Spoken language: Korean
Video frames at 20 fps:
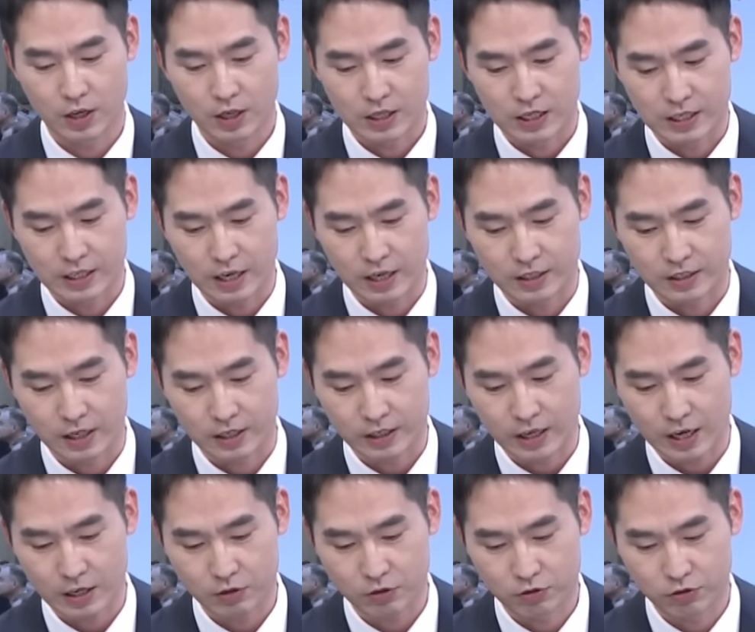이게
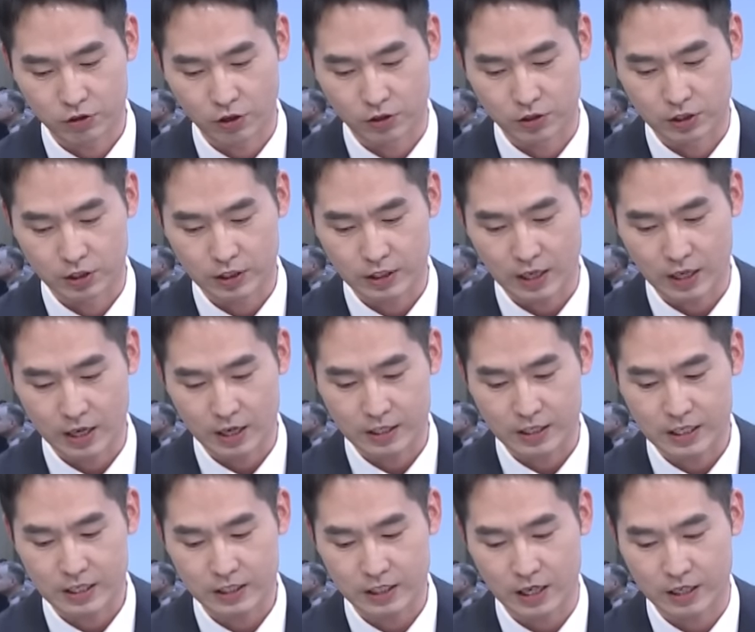K2 전차
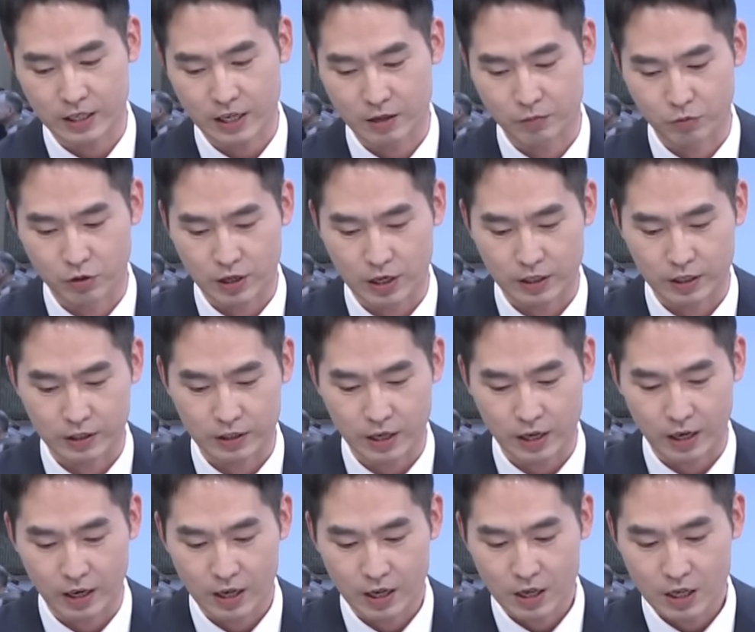2차 계약
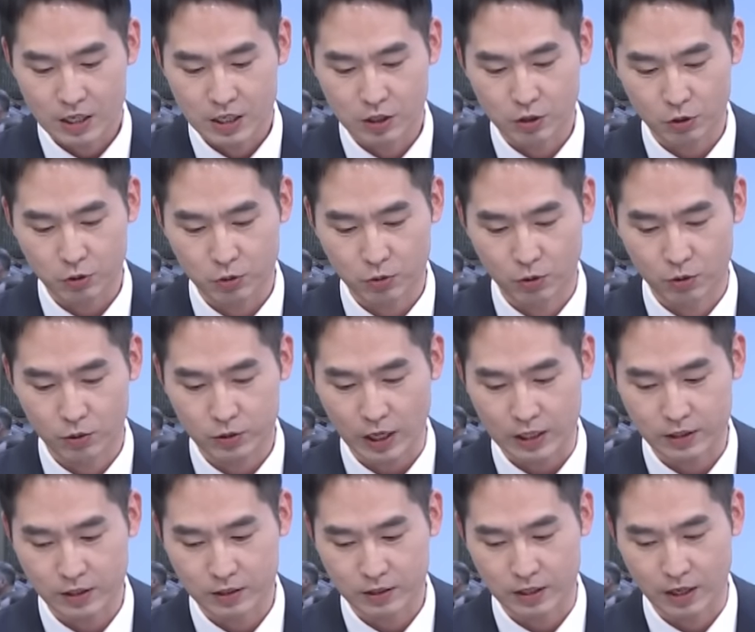물량인데 이것도
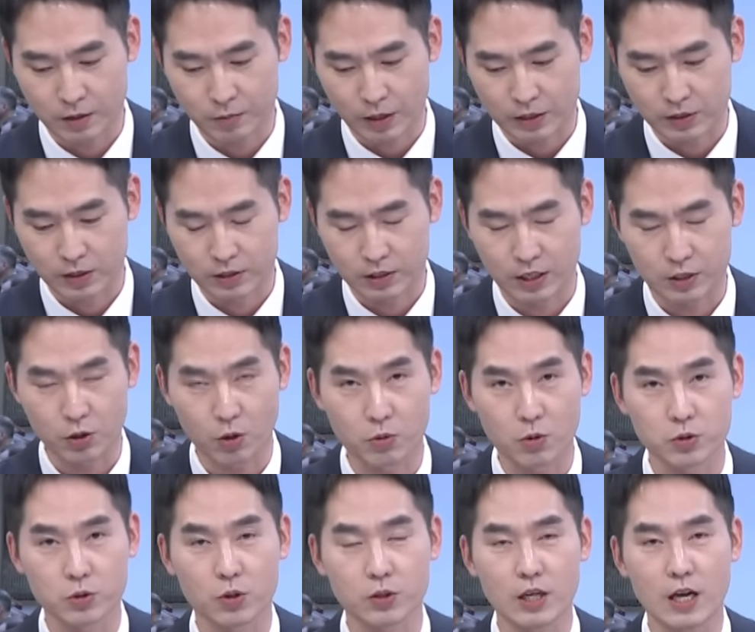사실상 봤을 때
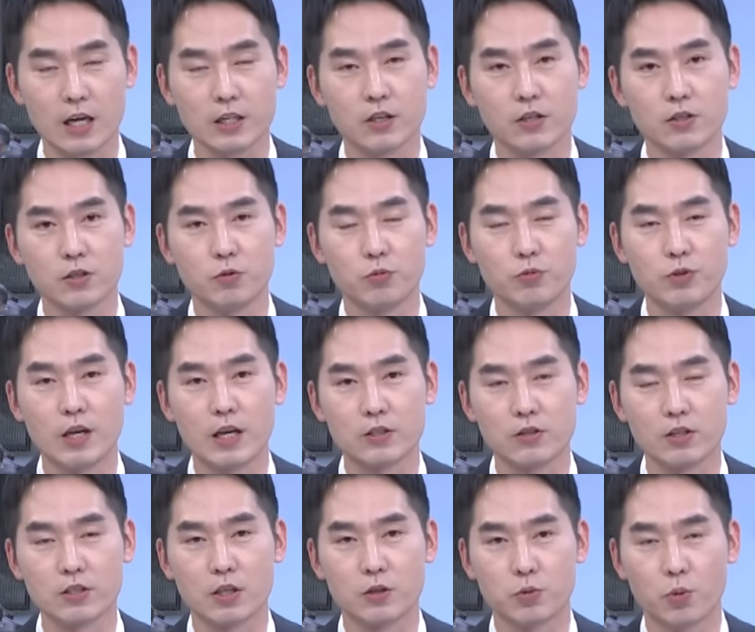성공적 타결을
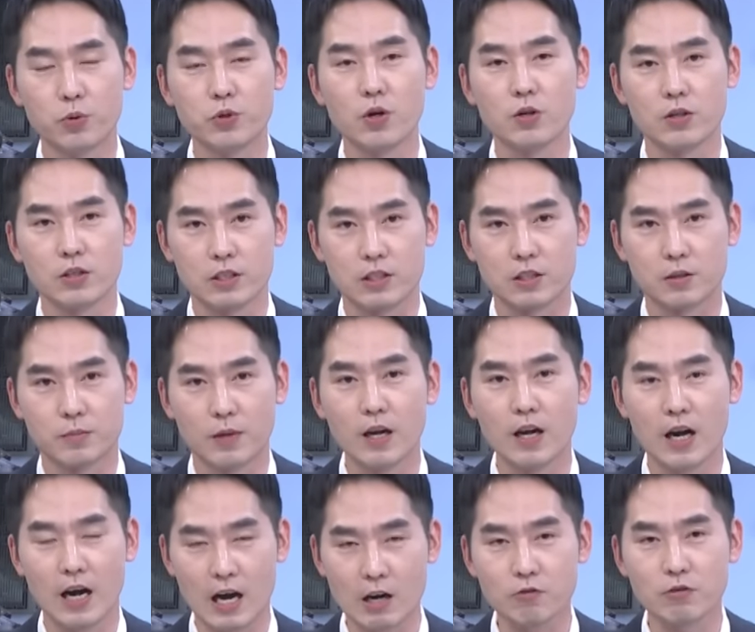위해서 이제 노력을 지금
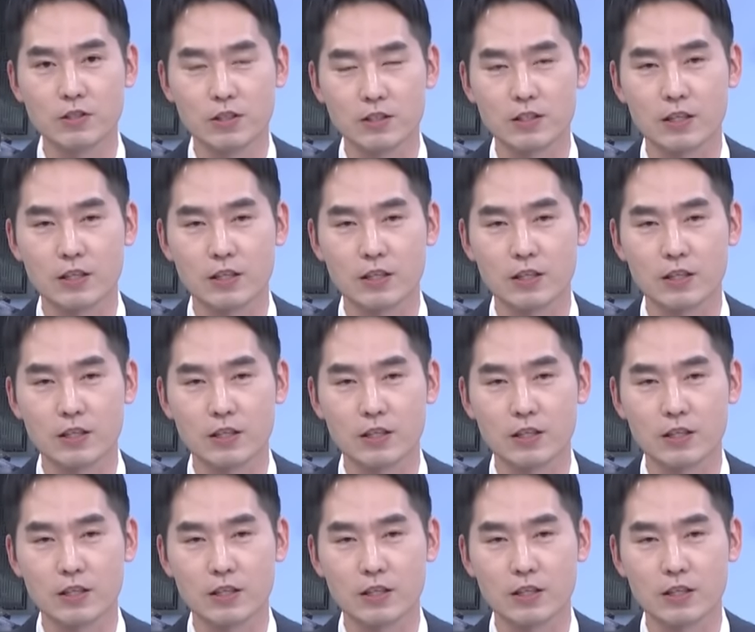하고 있는